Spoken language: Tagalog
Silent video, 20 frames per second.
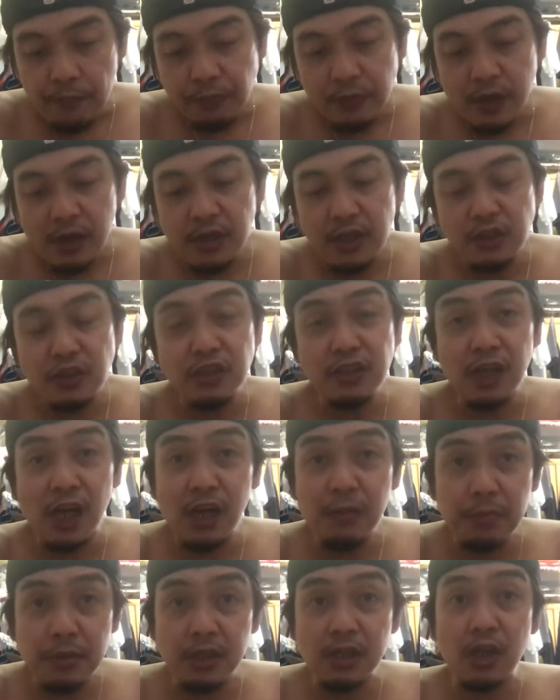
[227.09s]
Kaya ito na
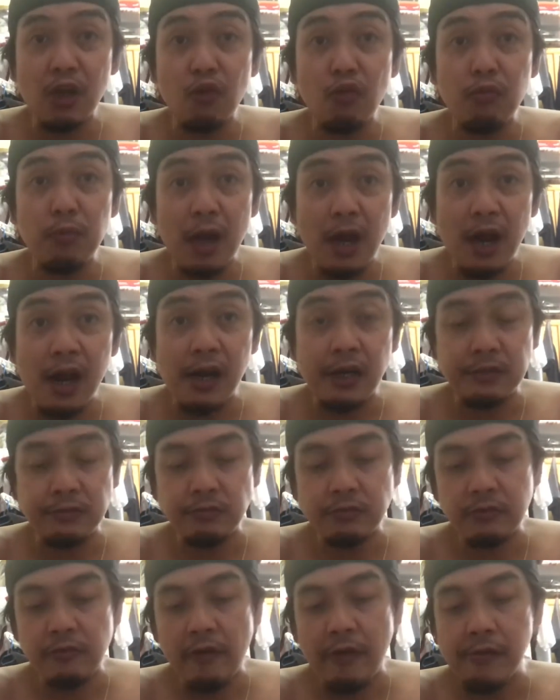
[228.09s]
kayo pwede karuba.
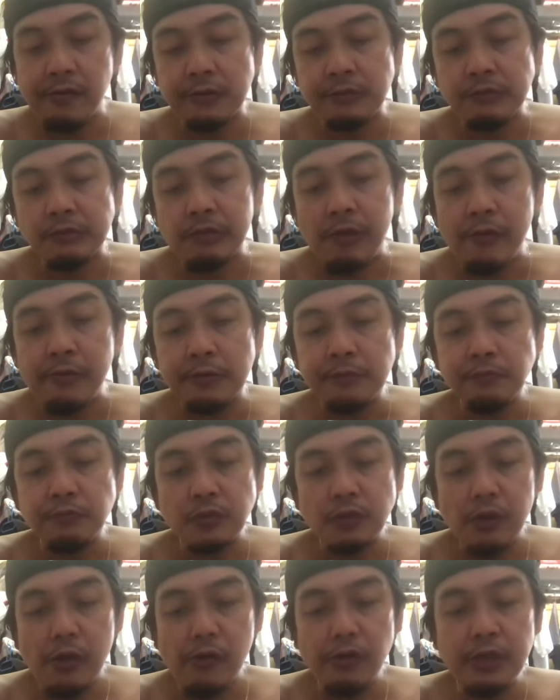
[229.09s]

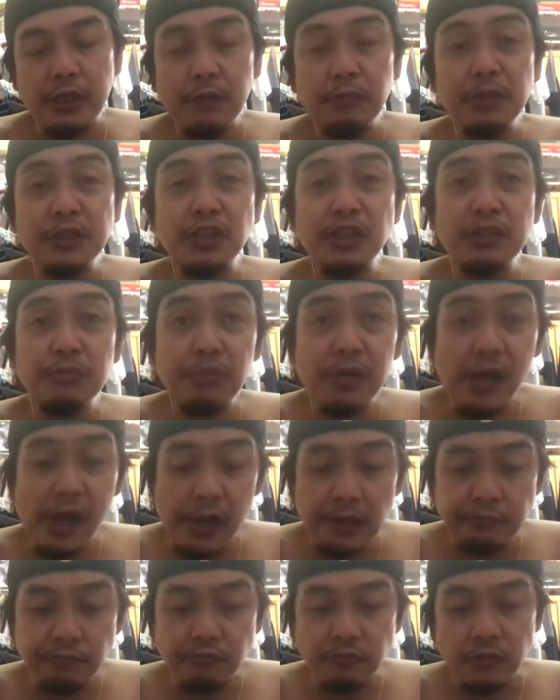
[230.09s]
O, ibig
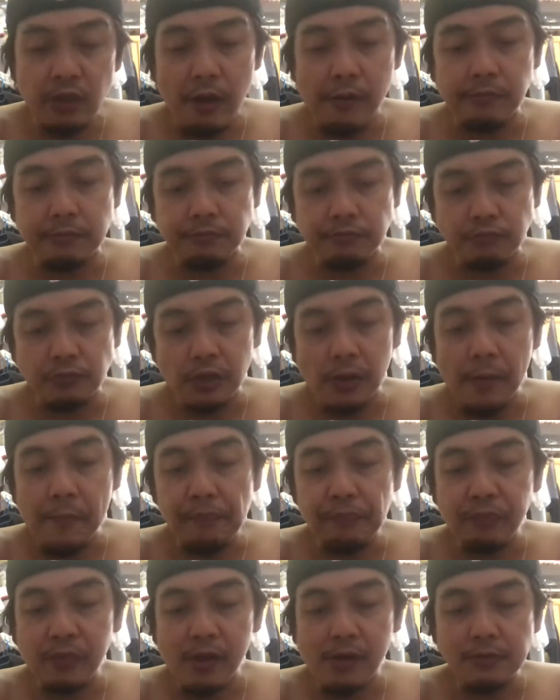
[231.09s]
sabihin, mm,
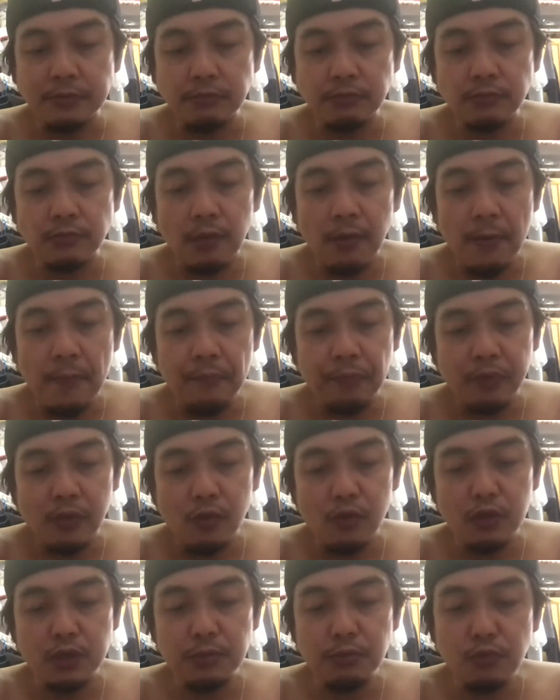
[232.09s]

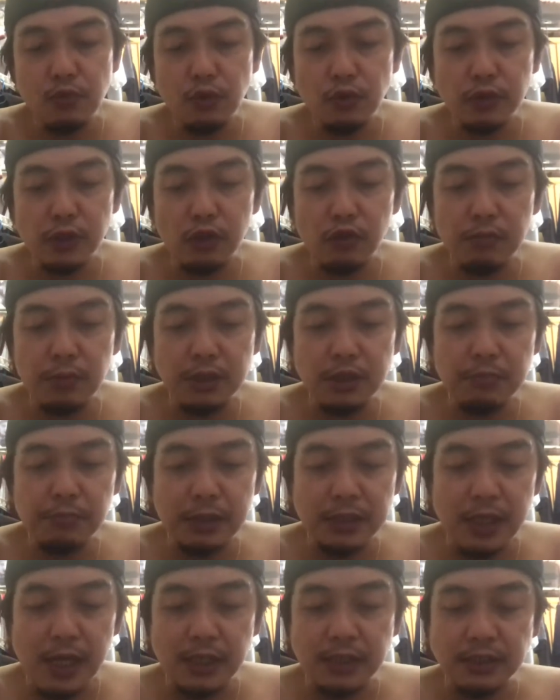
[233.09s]
nung simurot kayo kumati
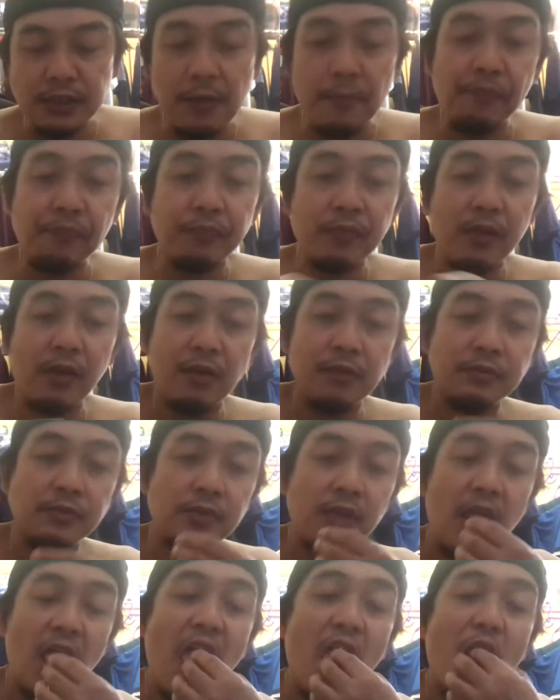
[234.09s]
batas,
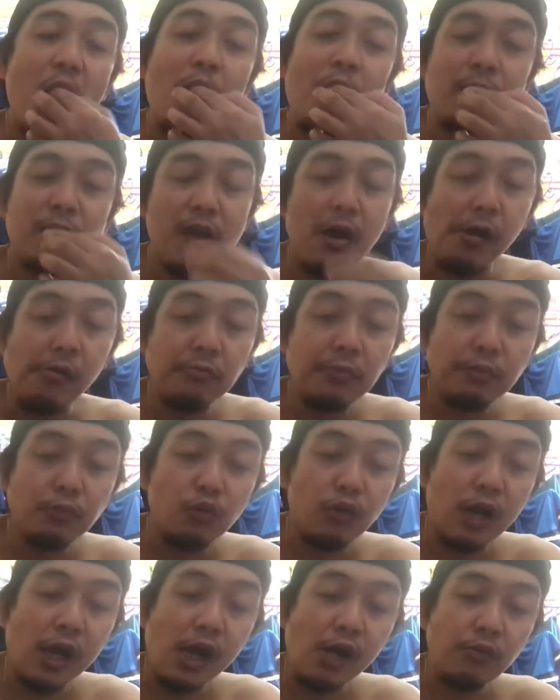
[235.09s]
ang
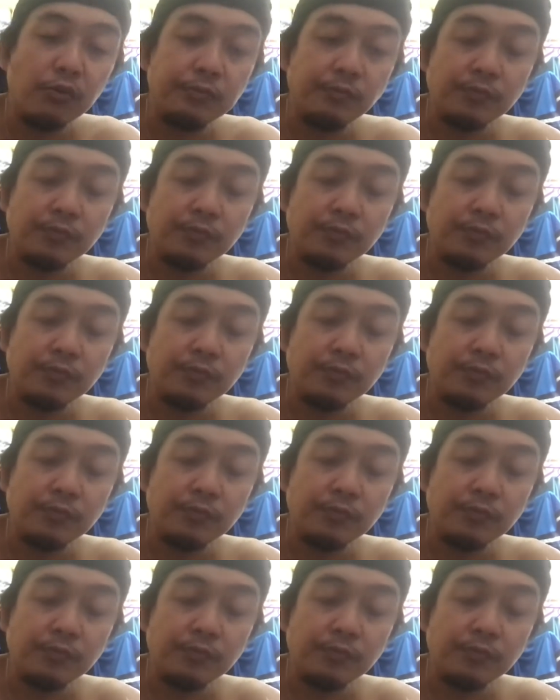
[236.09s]
mapukaw.